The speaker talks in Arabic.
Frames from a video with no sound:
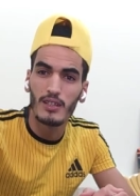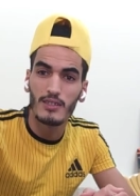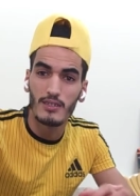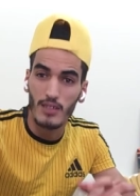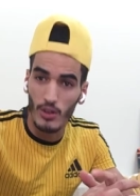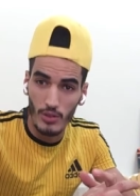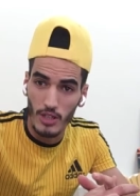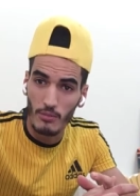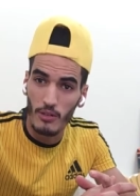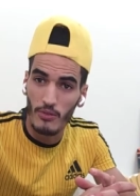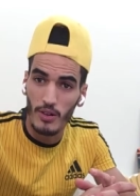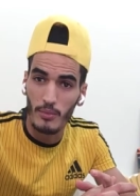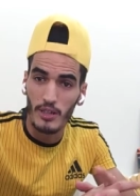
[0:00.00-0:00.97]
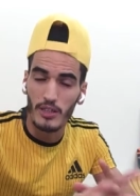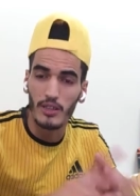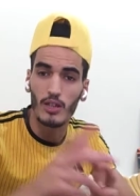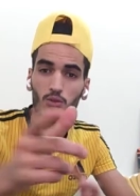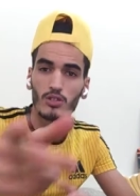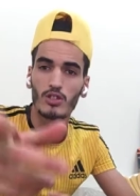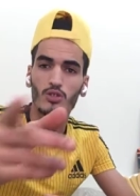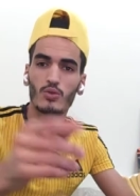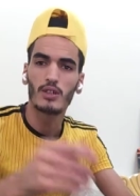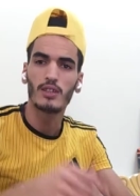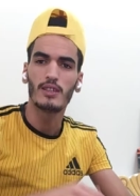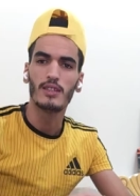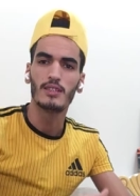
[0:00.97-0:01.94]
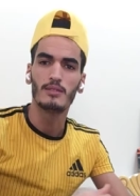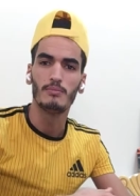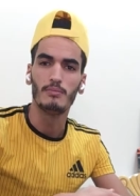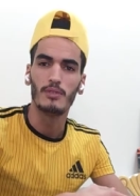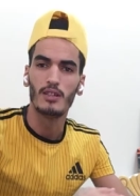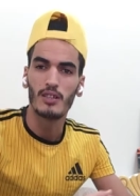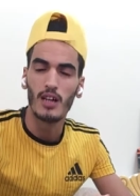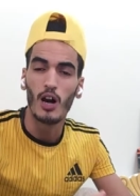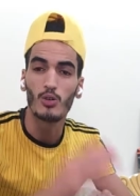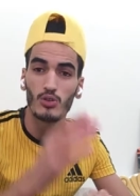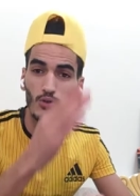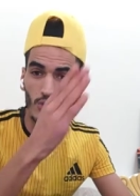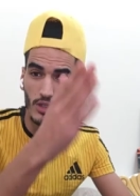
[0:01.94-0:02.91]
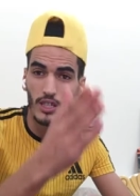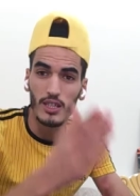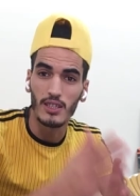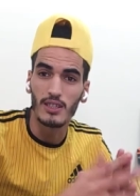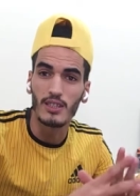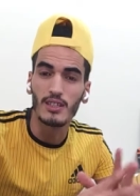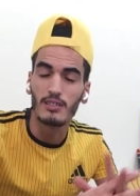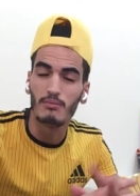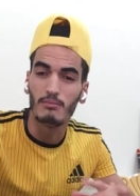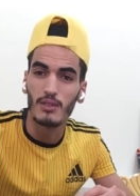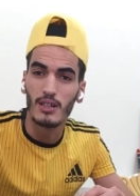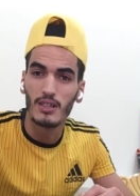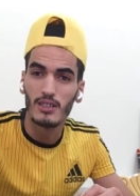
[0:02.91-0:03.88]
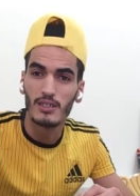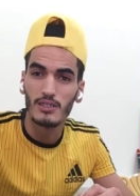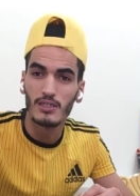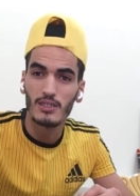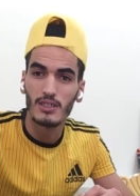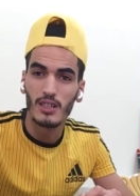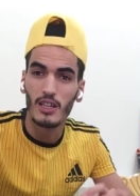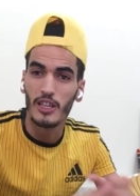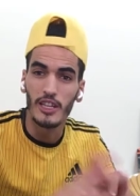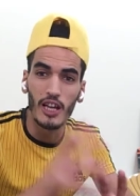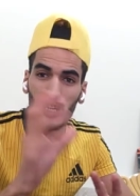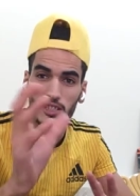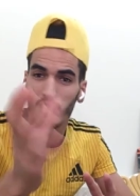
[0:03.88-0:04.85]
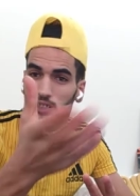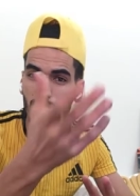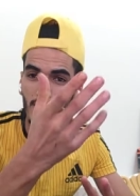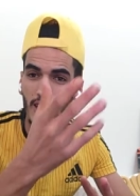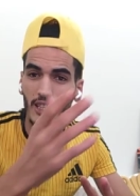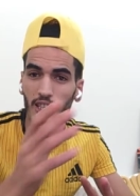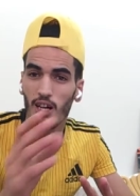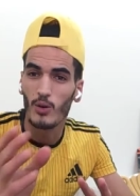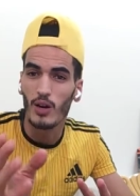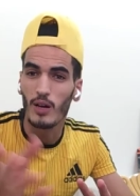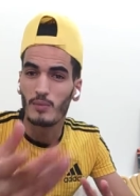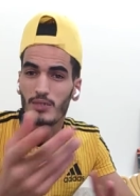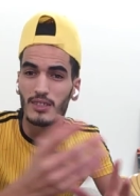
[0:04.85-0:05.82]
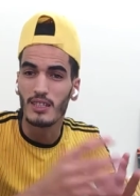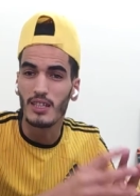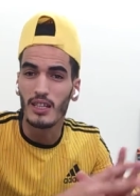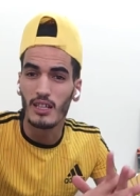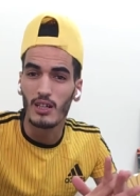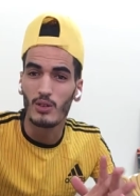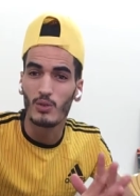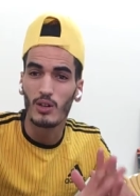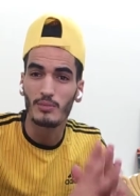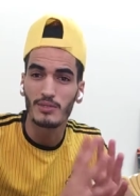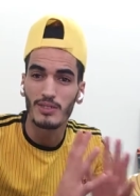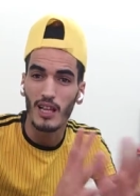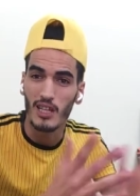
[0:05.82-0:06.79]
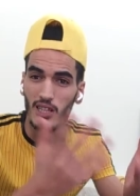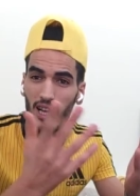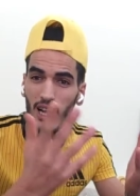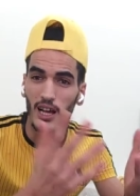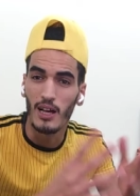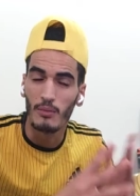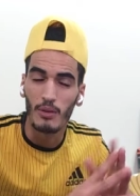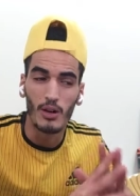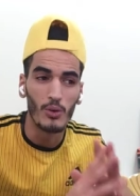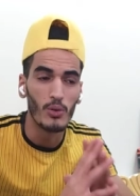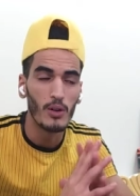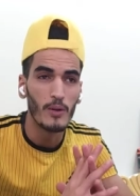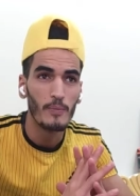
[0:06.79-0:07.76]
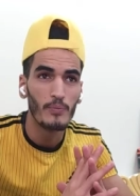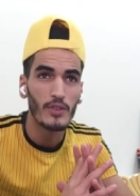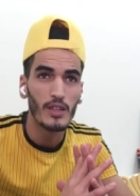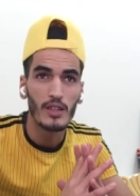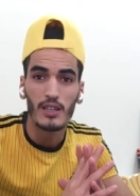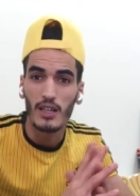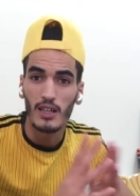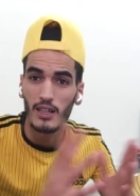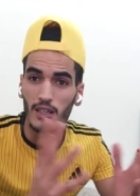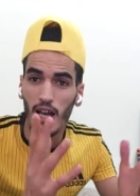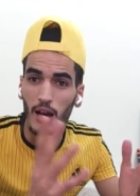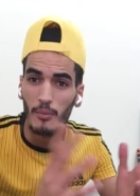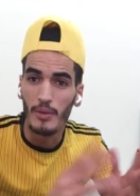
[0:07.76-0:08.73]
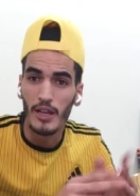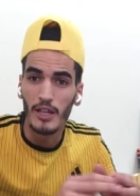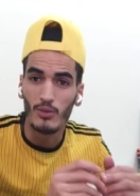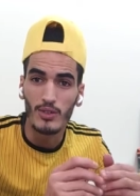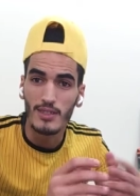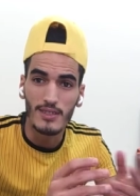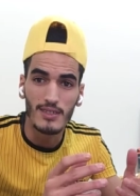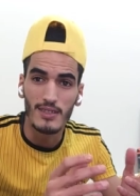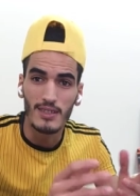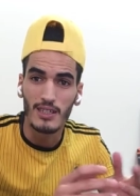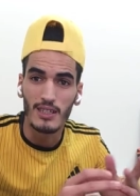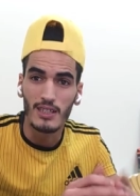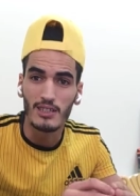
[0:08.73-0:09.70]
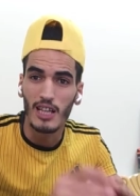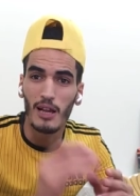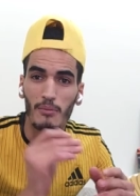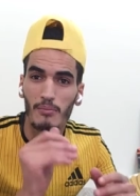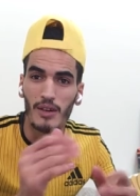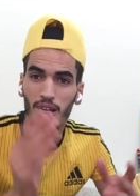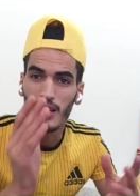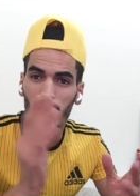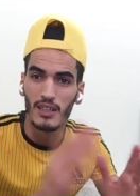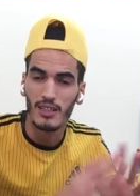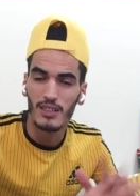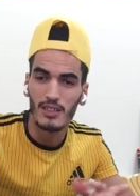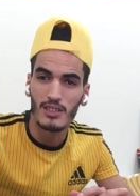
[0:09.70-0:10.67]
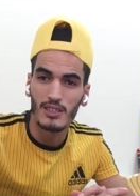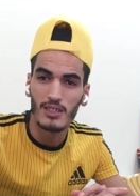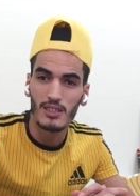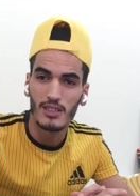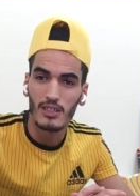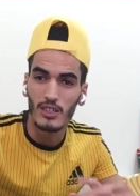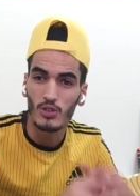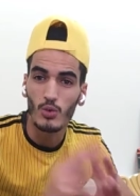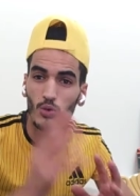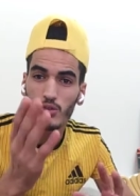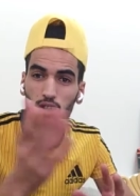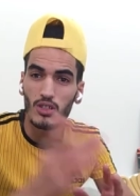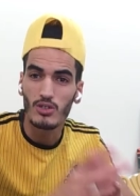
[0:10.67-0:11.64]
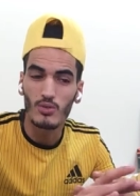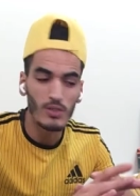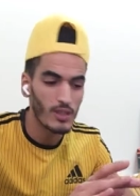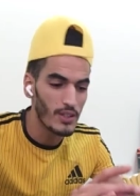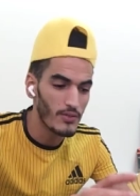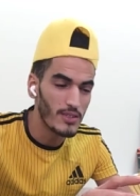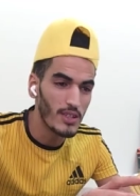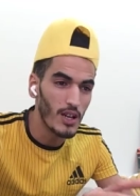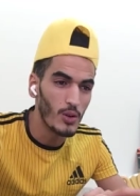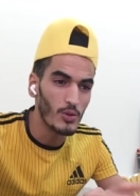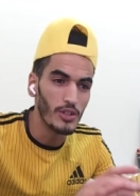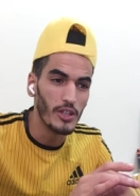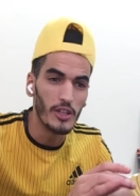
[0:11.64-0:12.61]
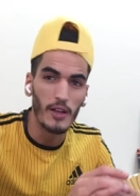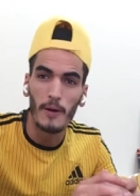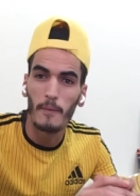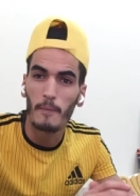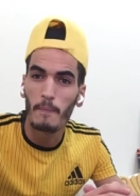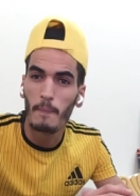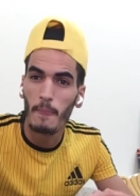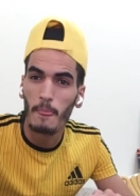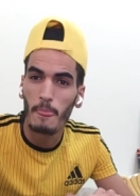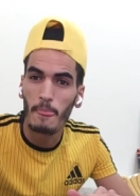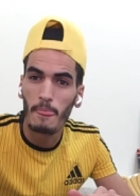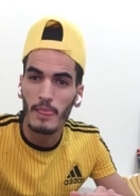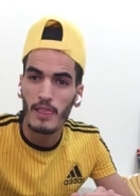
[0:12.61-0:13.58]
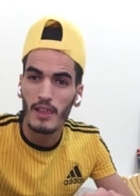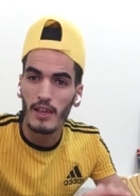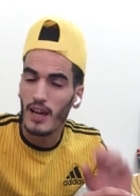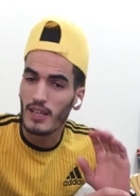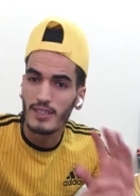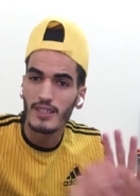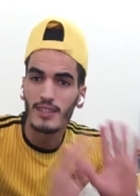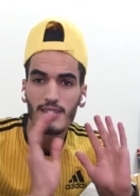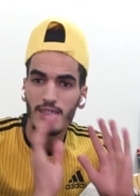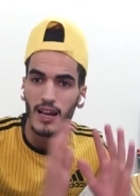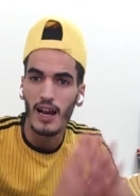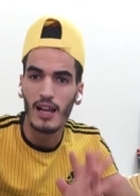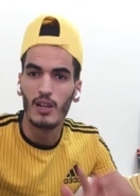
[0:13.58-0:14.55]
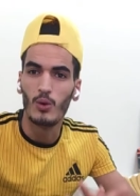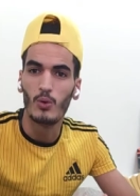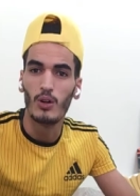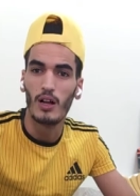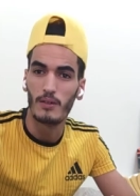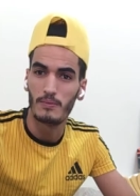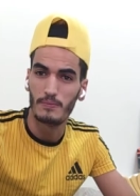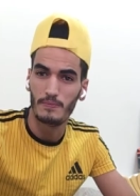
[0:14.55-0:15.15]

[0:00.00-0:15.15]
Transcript: السعوديه ما فيها ما يدار انت شنو كدير تما او شنو كنتي كدير تما لي عشر سنين او خمس سنين او خمسطاشر عام او عامين ولا سنين شحال ما كان تقولو انت شنو دير في السعودية هادي هذه النصيحه الاولى